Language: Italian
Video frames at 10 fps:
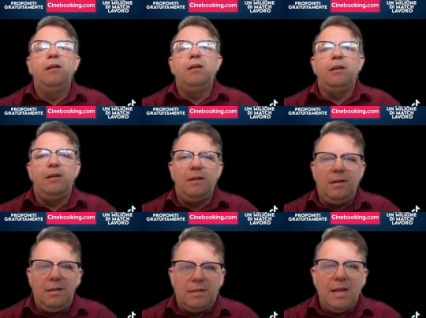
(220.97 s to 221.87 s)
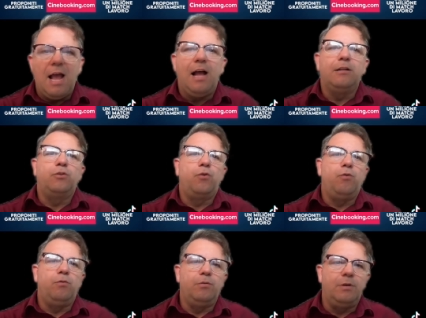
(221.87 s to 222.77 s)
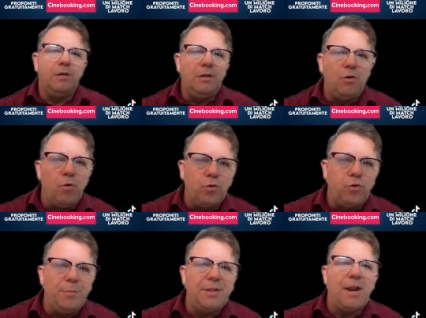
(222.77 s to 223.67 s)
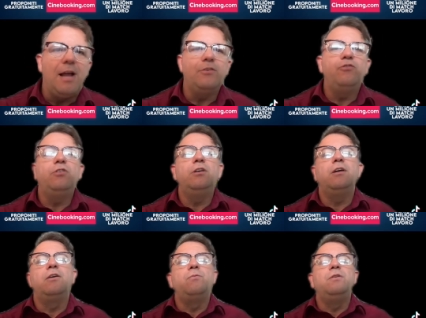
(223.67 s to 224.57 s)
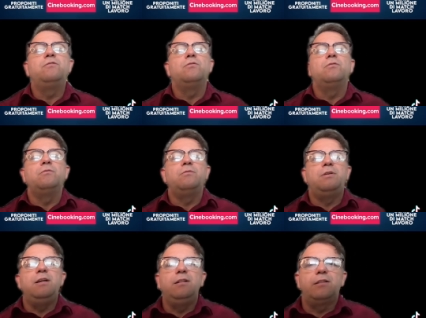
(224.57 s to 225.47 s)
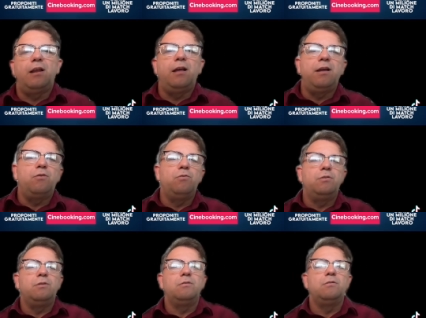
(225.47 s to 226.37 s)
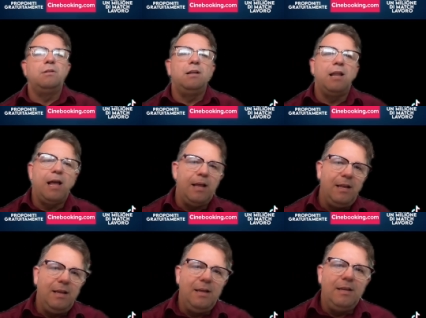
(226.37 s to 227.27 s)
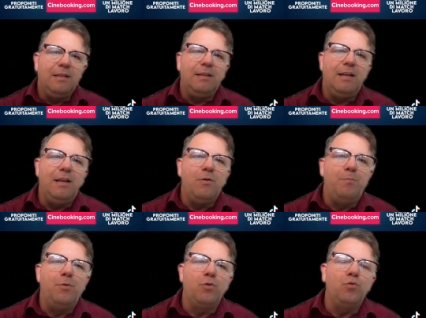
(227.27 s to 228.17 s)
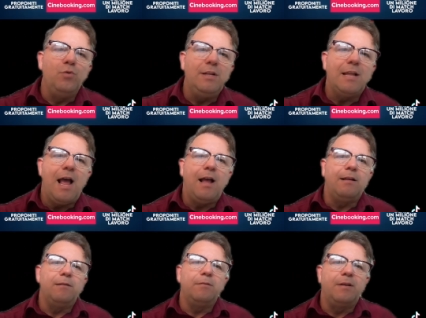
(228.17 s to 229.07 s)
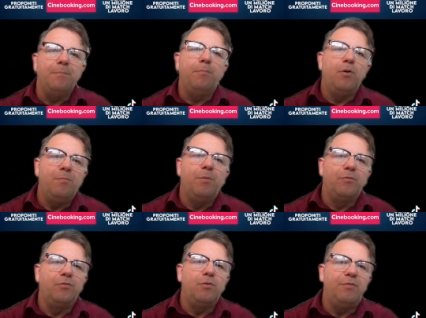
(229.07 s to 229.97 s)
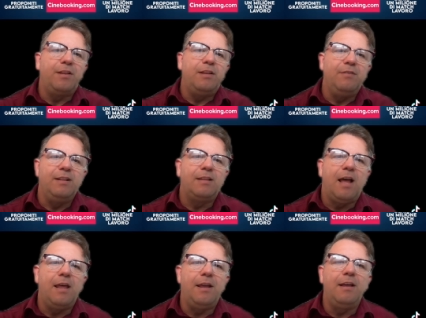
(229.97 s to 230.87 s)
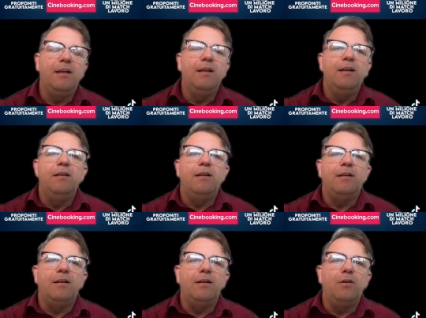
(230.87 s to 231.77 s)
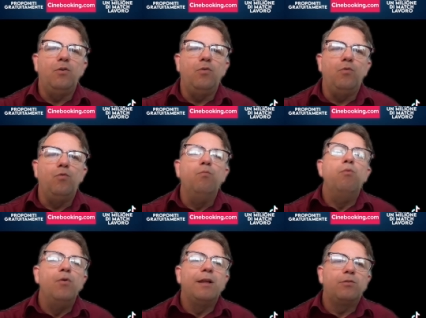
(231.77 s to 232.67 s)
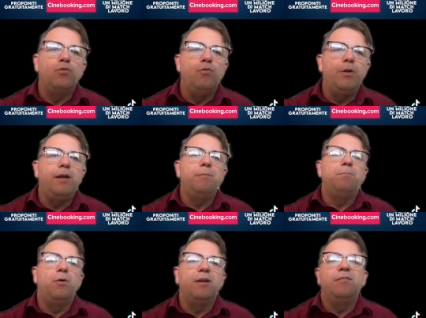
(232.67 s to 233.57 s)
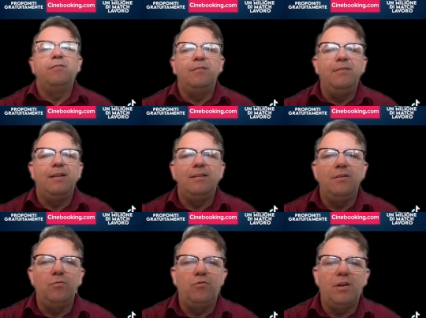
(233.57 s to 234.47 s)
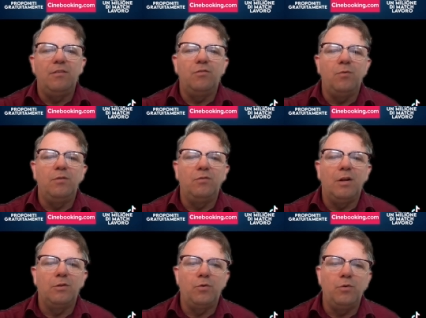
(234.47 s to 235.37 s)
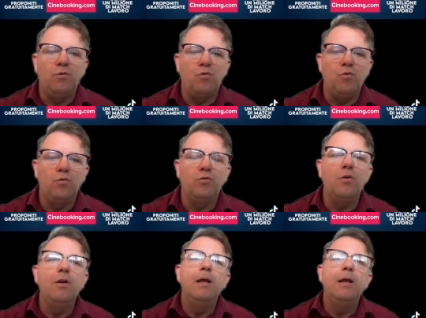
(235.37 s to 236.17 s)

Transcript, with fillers: eh, il teatro, eh, i cortometraggi e questo rientra ecco, nella, nelle opportunità che poi possono far diventare eh, un buon attore, poi che diventi di successo, questo è un altro discorso,